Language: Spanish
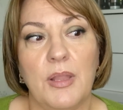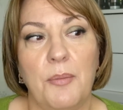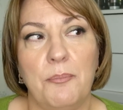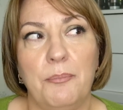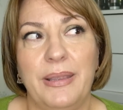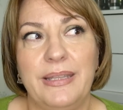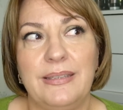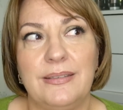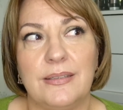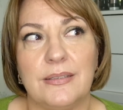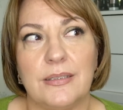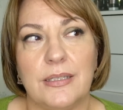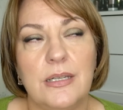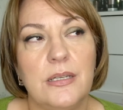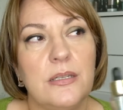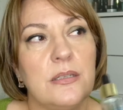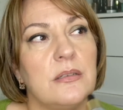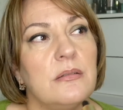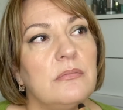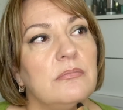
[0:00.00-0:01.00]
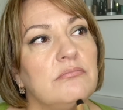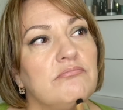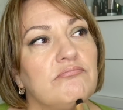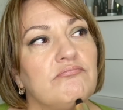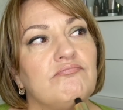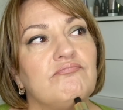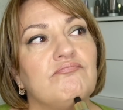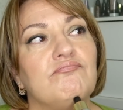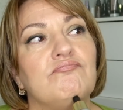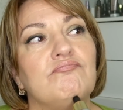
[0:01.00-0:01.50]
23,
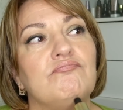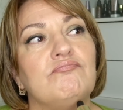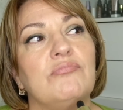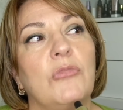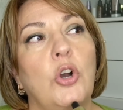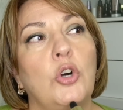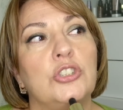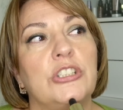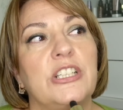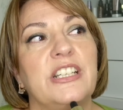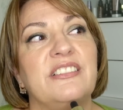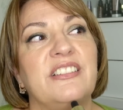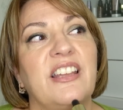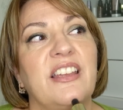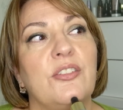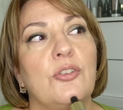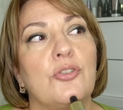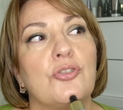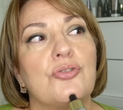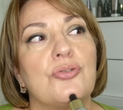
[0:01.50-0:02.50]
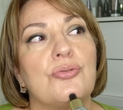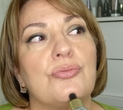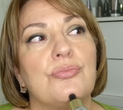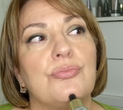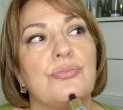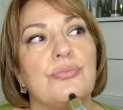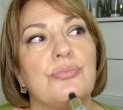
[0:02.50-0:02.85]
o 32.